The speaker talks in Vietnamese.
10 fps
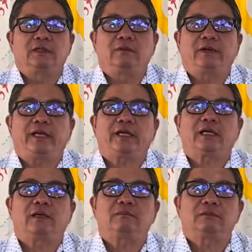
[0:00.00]
họ quay hay
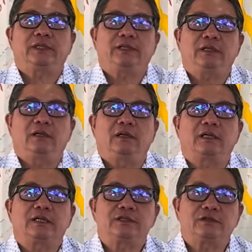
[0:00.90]
không thì do
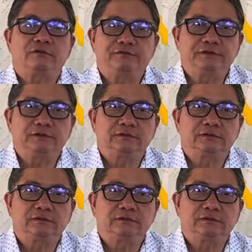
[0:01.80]
cái số phước